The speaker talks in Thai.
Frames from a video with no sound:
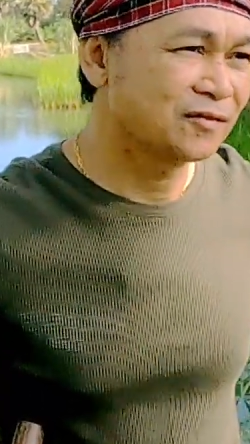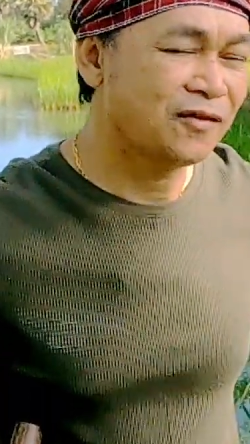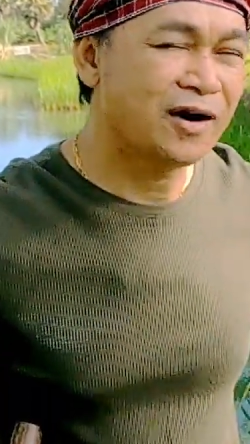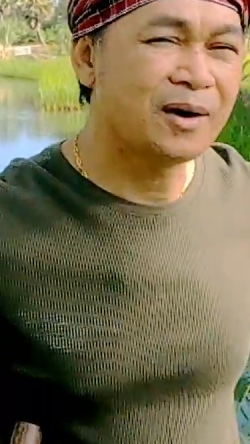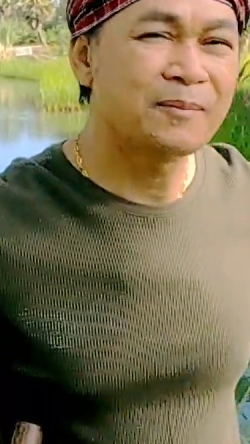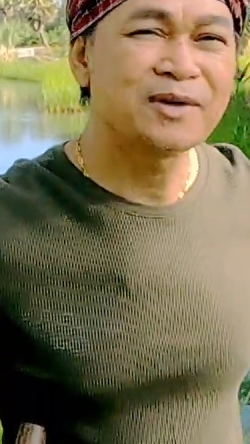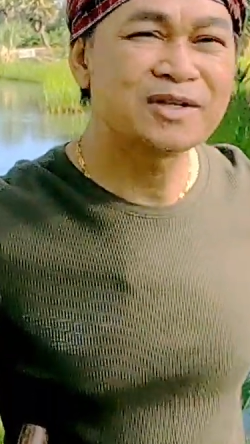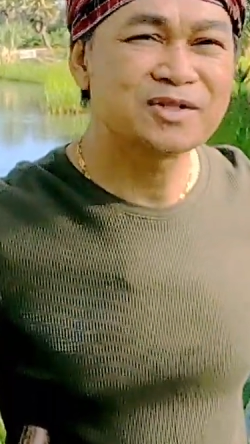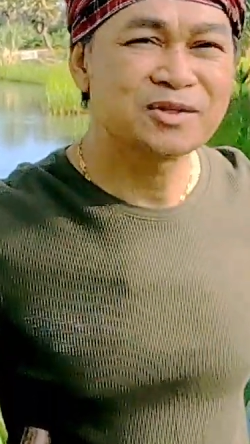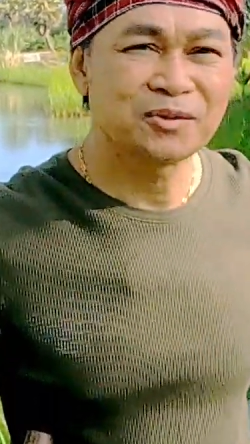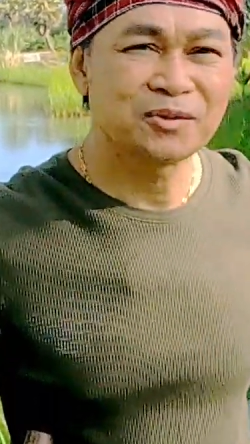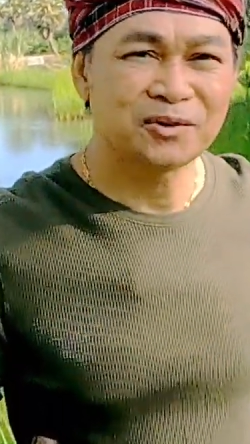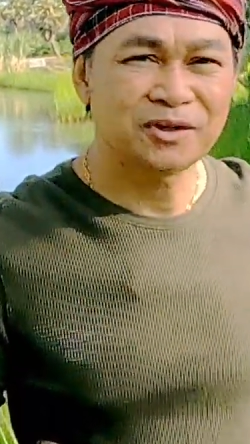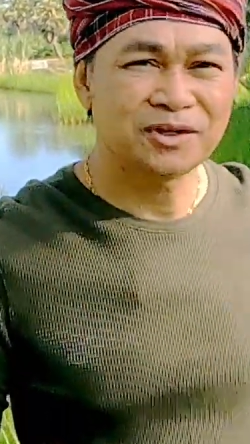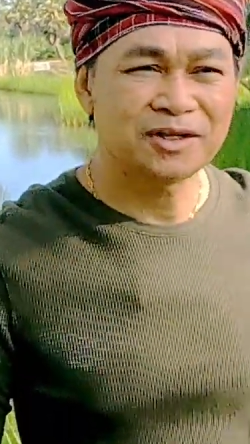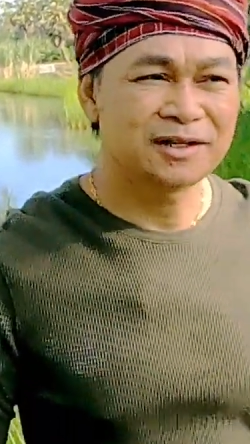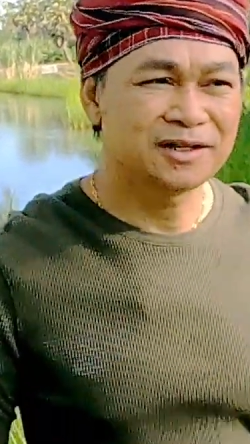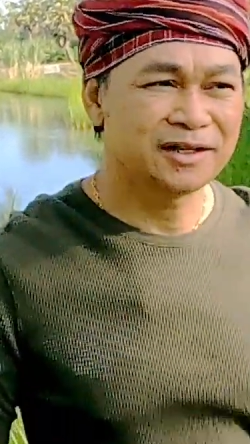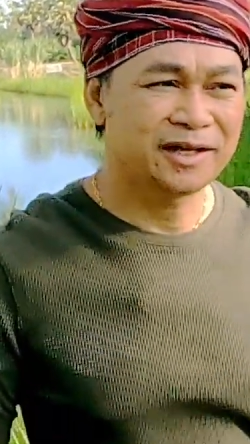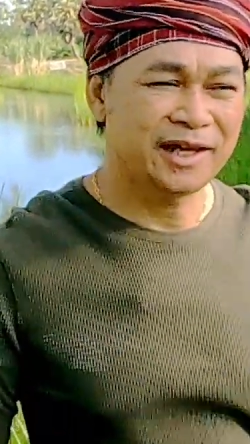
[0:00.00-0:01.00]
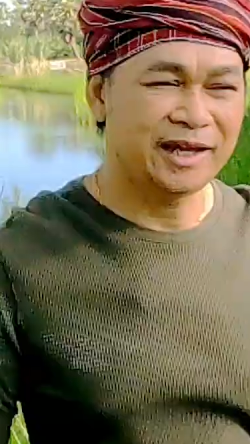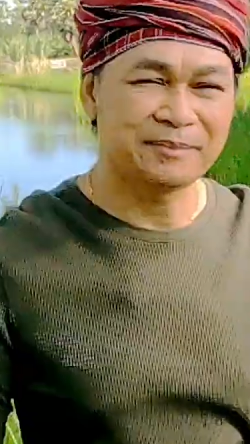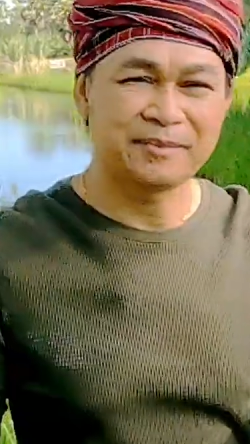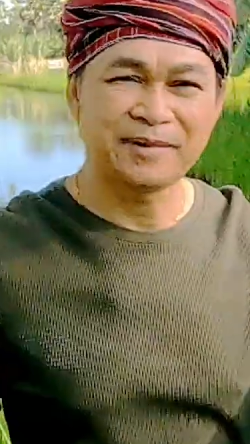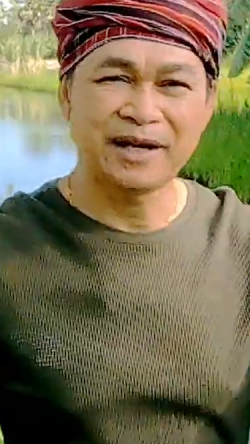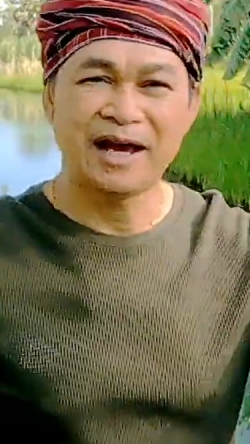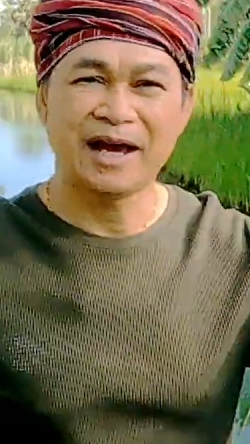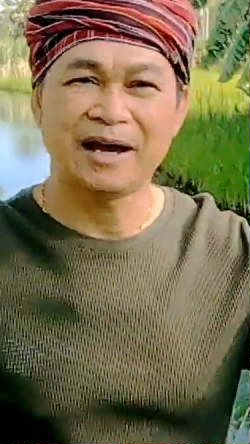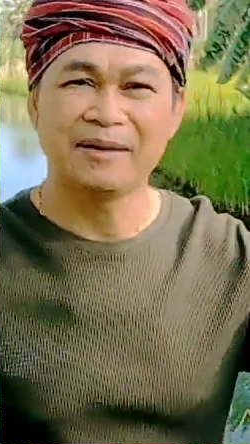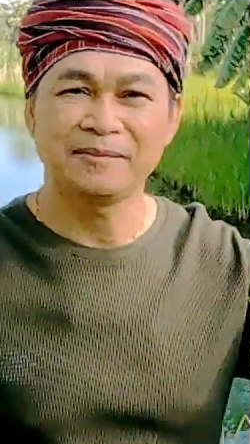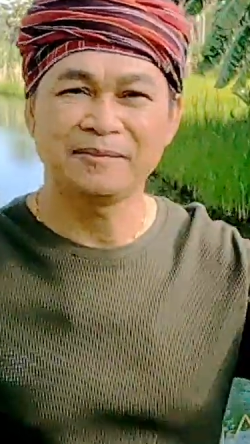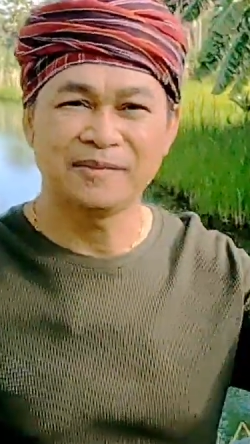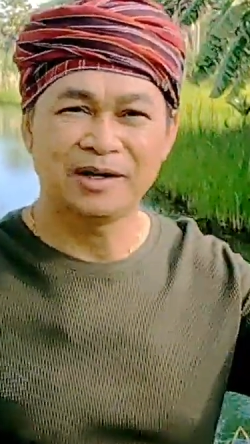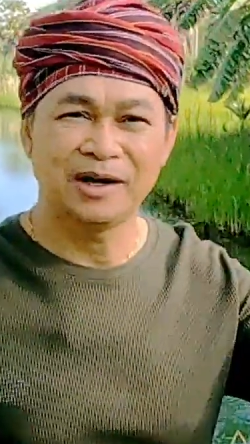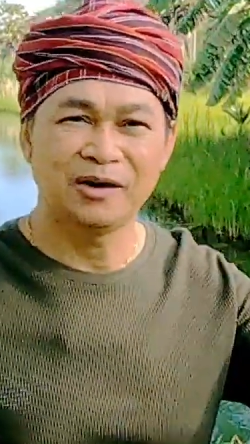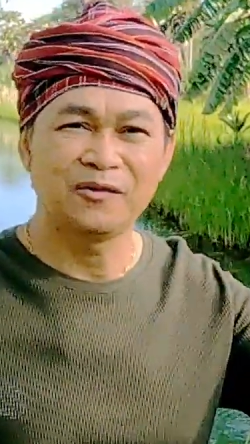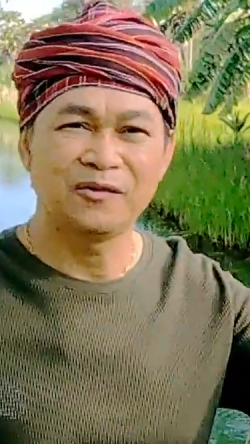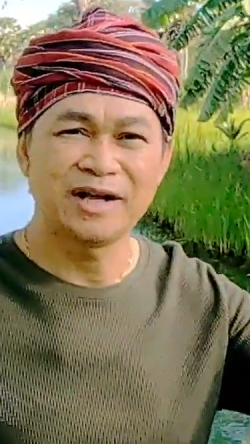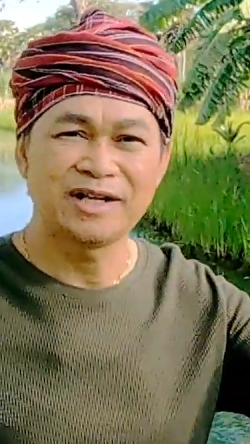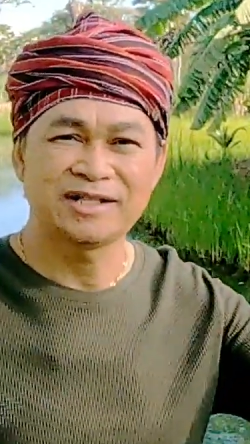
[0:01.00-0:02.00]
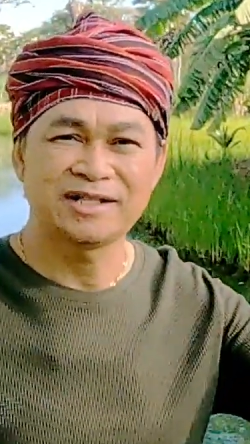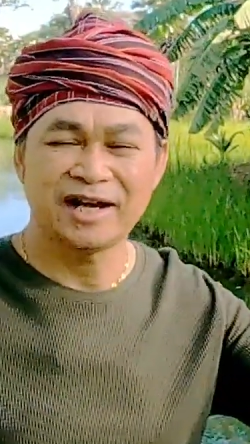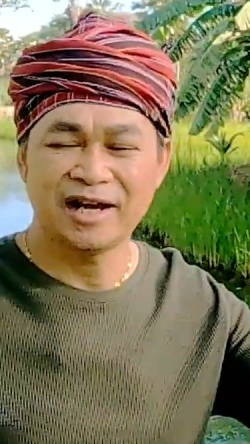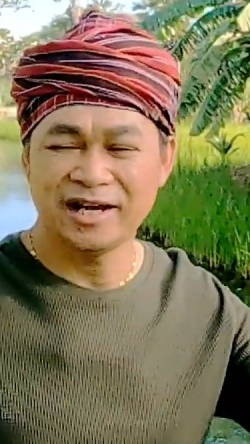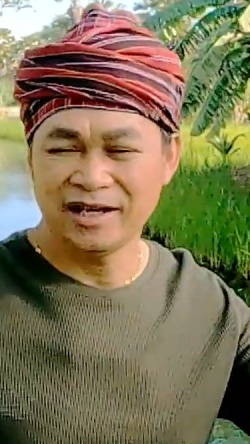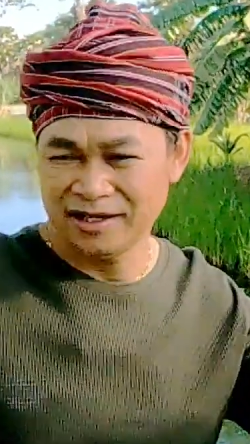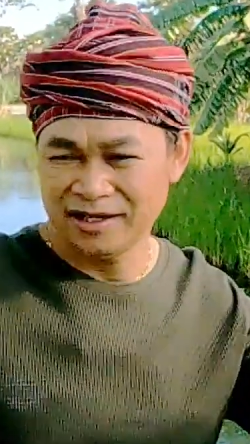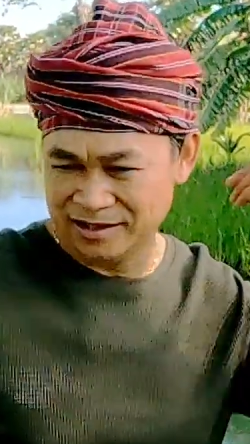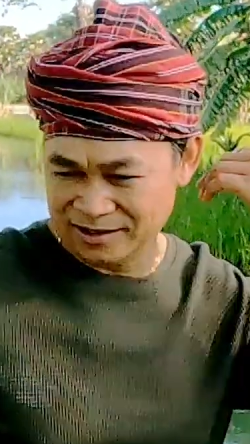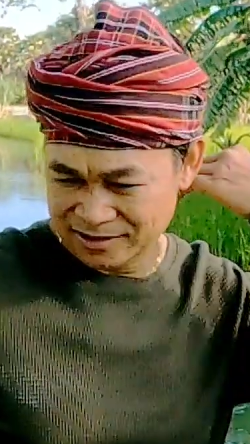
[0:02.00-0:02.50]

ความประสงค์ก็คือเก็บน้ำเอาไว้ใช้